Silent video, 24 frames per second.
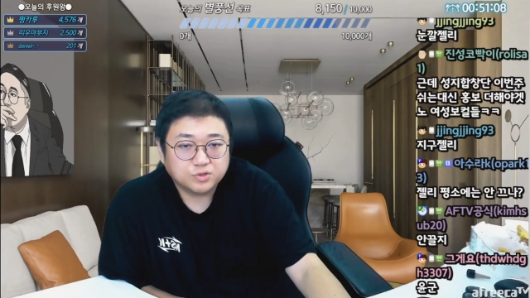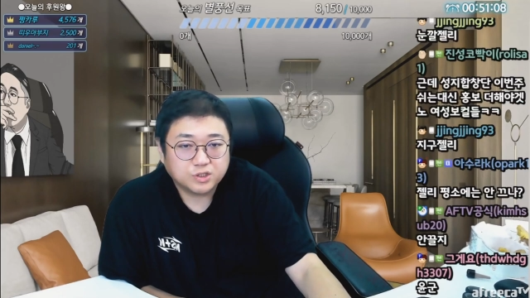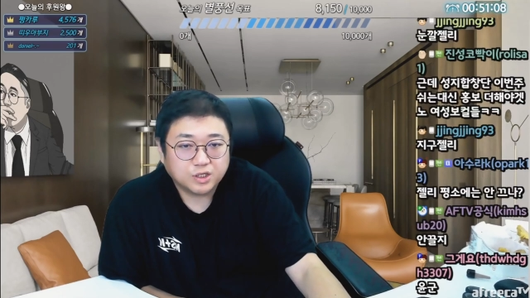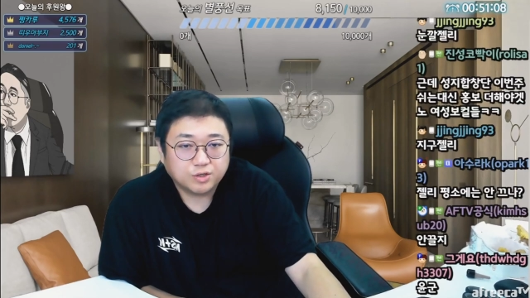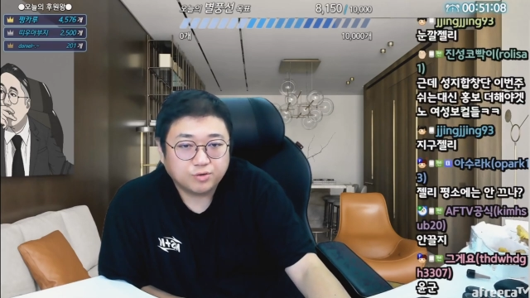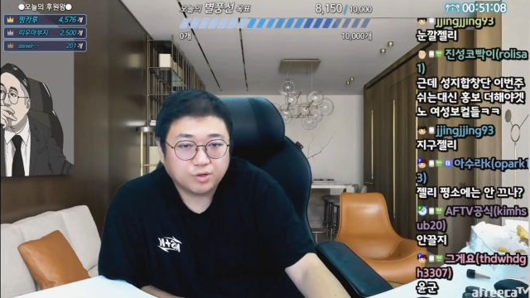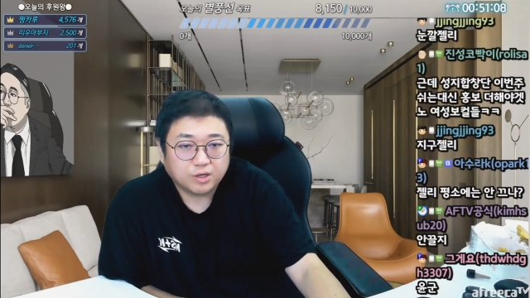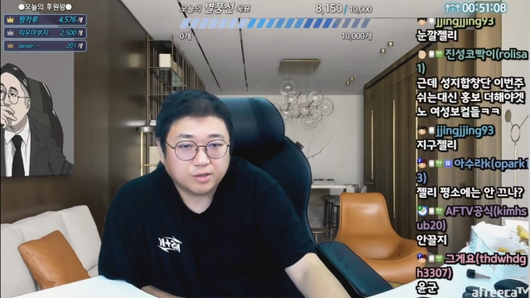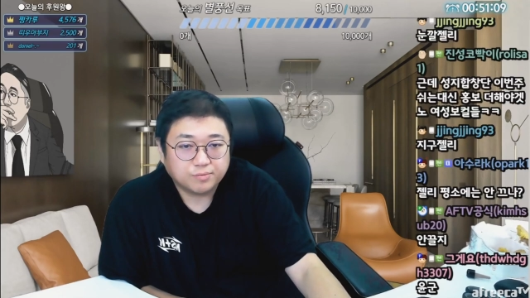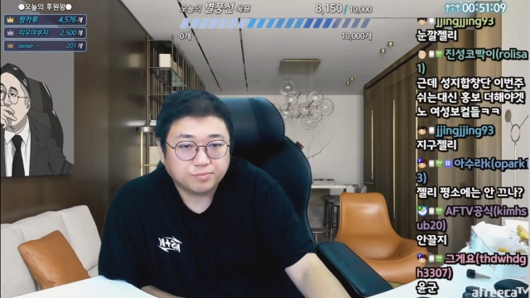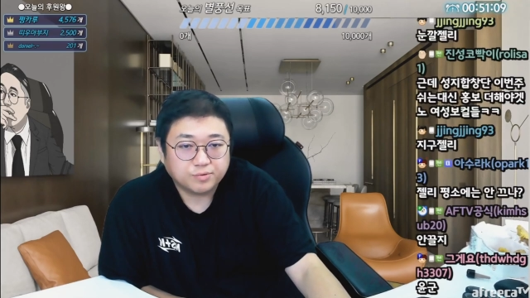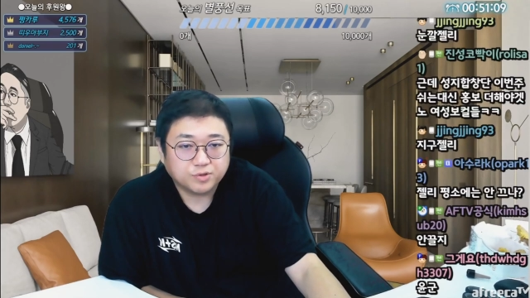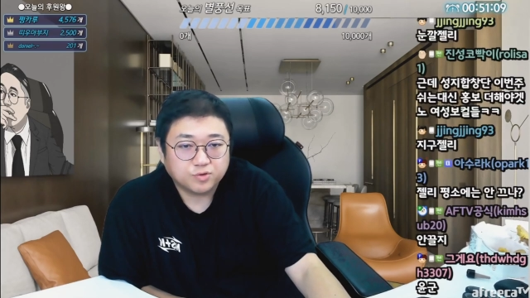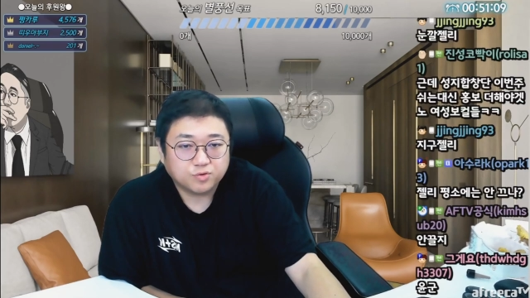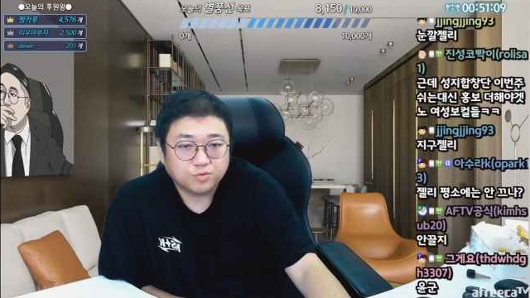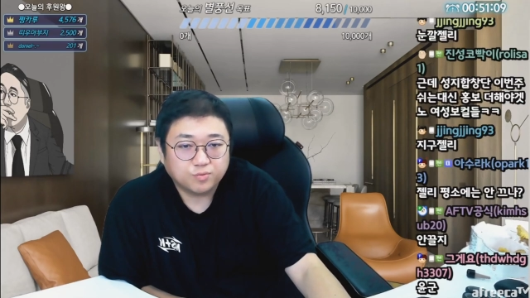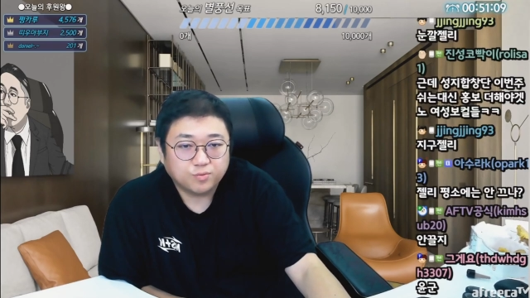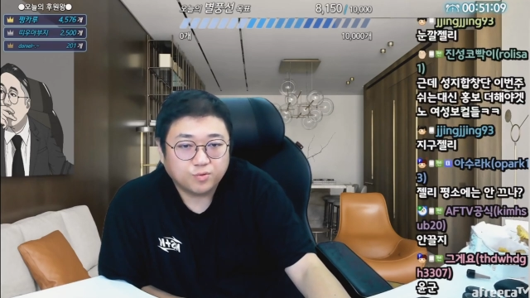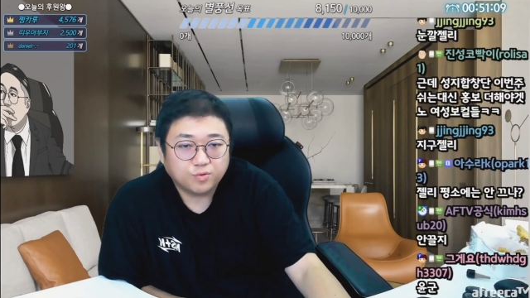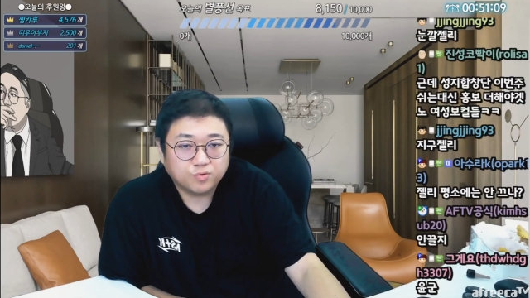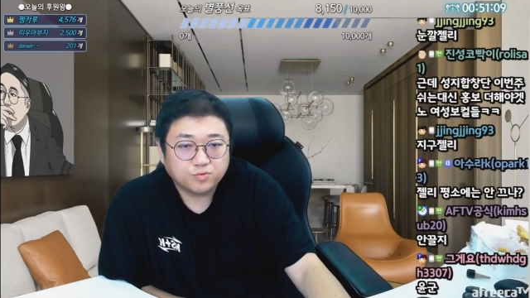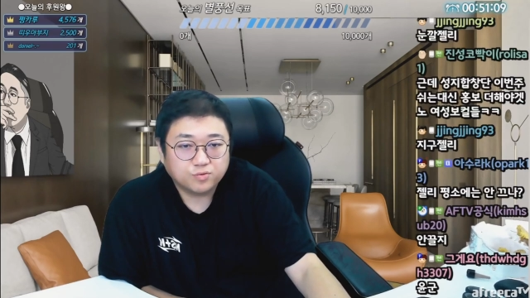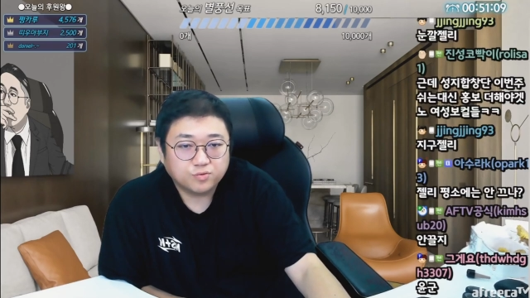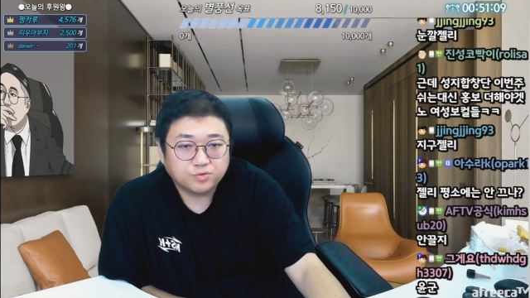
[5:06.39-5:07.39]
JYP도
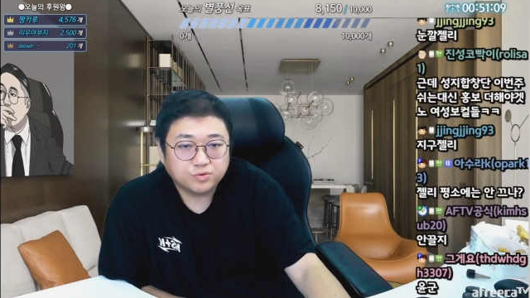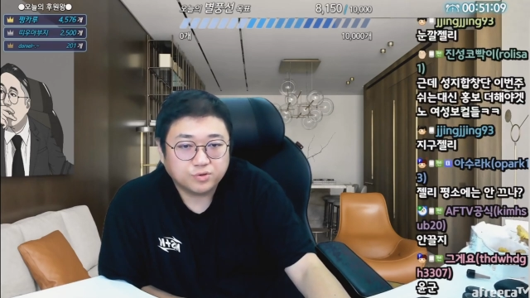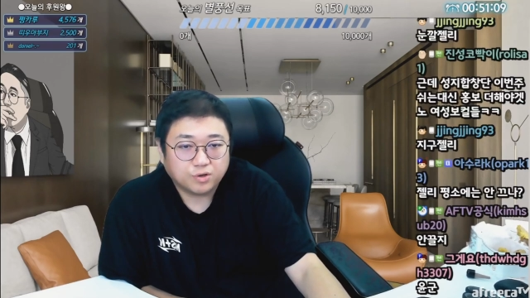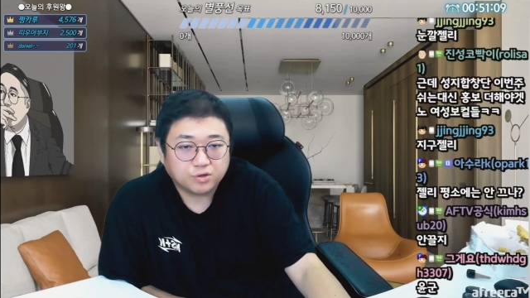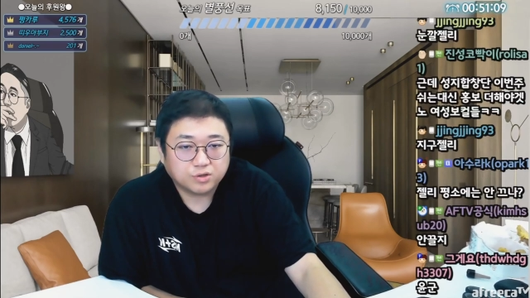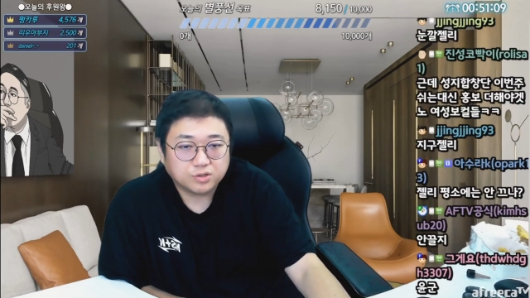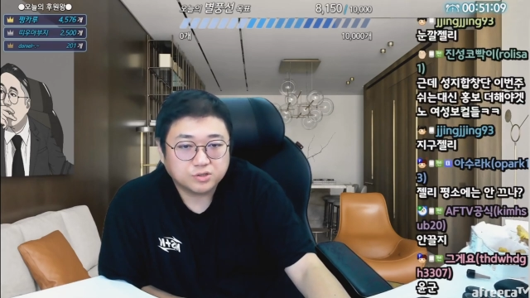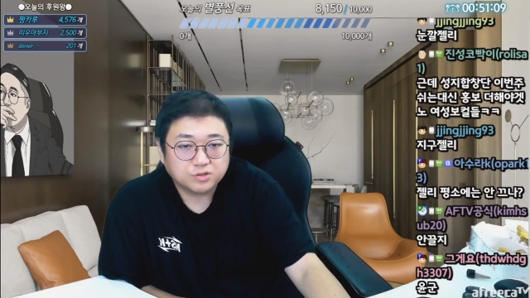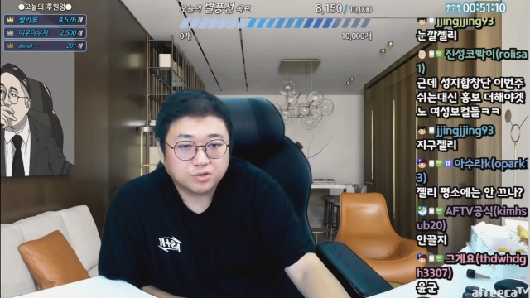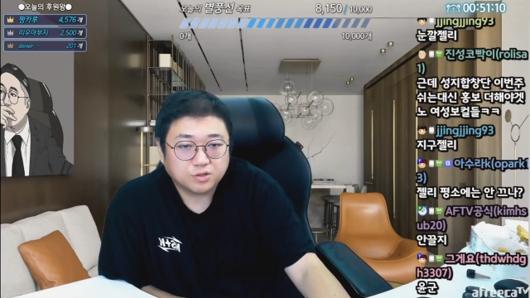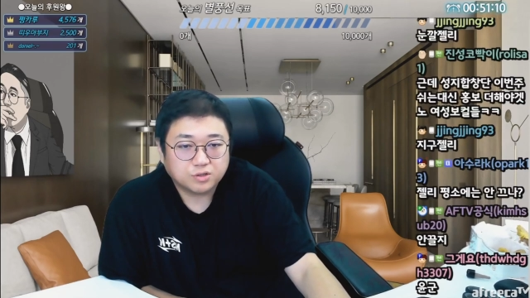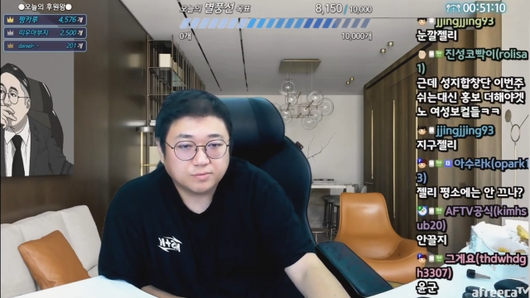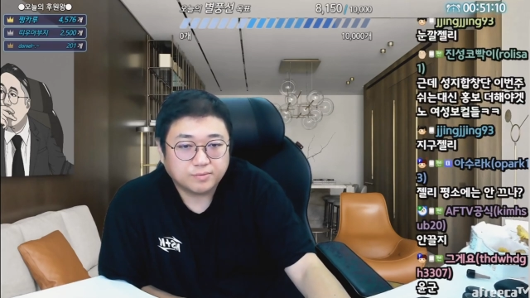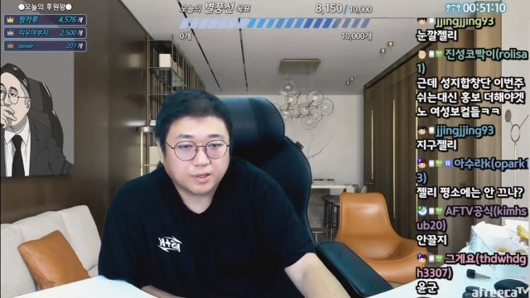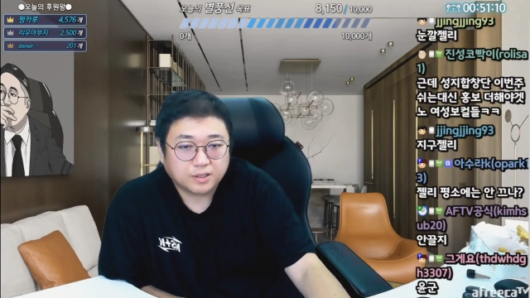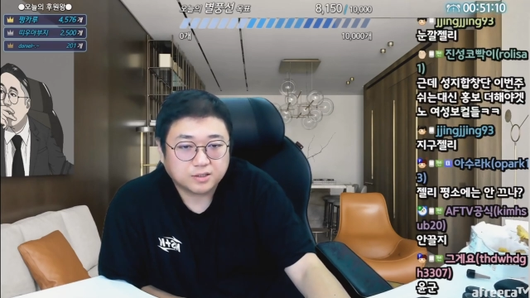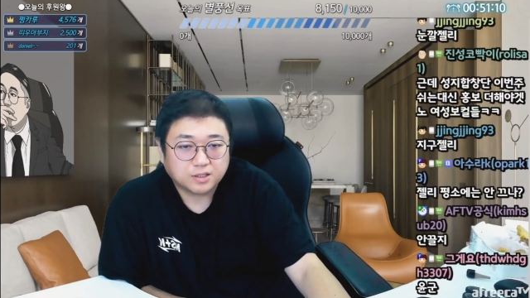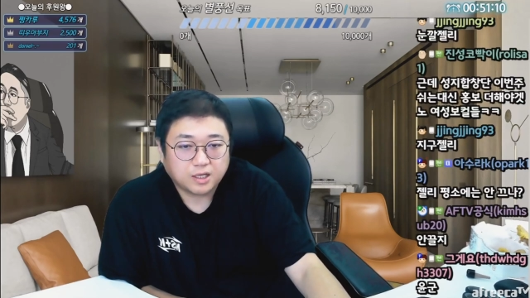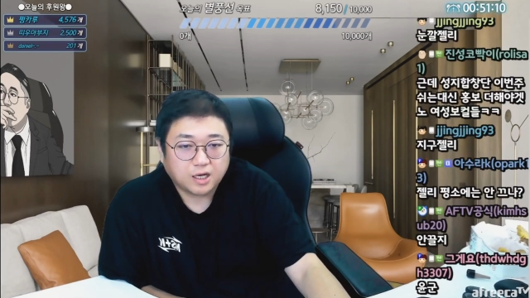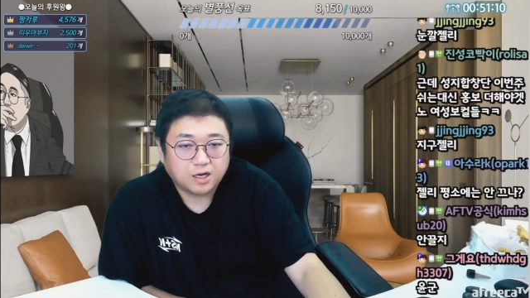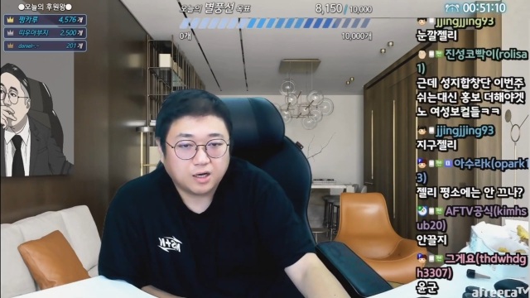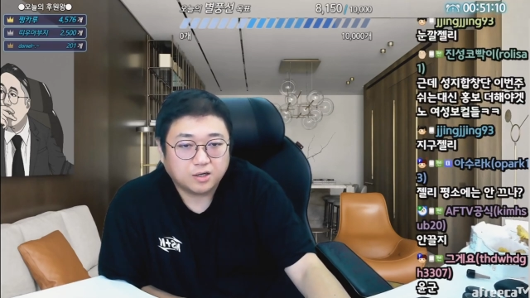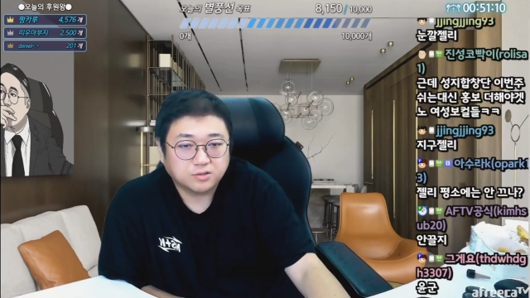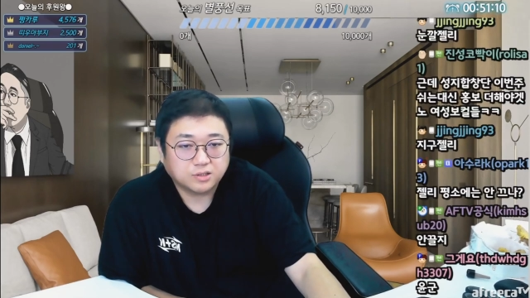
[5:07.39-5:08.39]
보고 여기저기 막
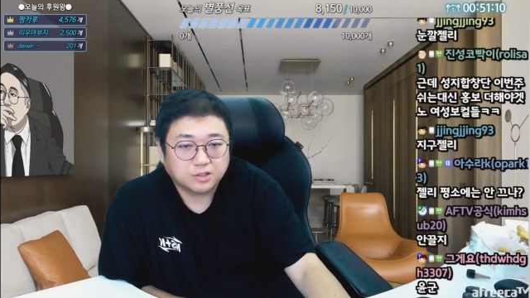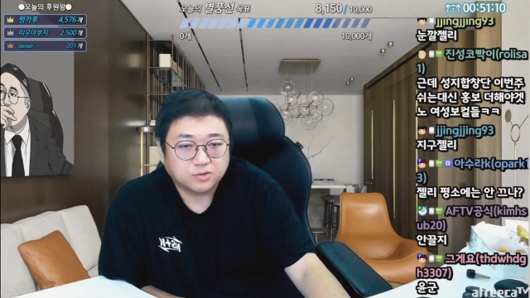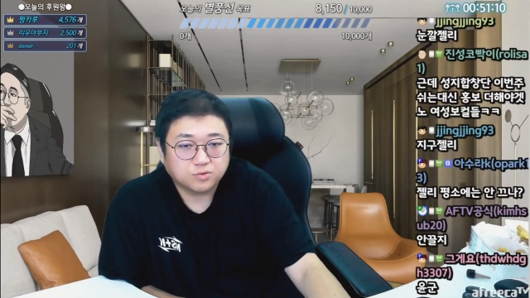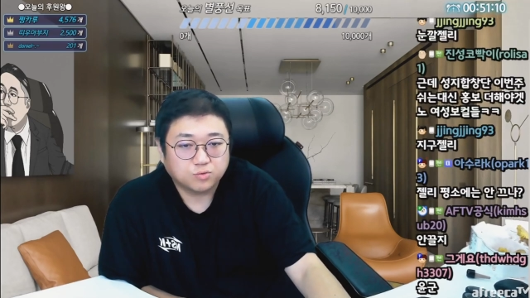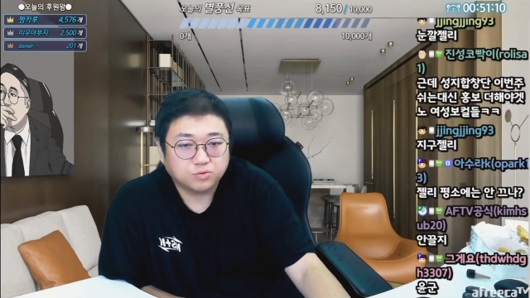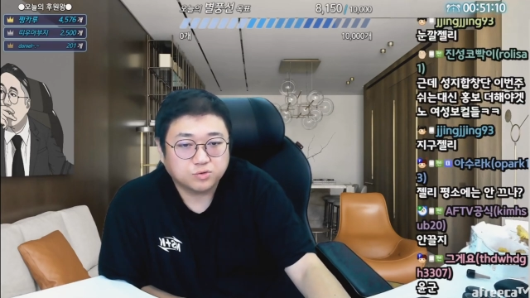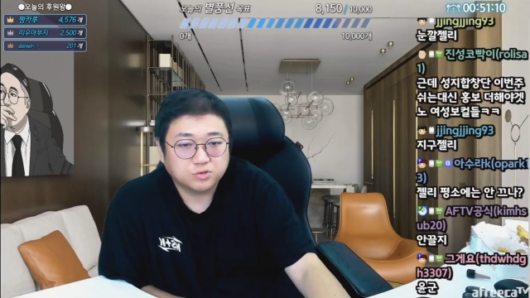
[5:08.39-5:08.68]
다 나도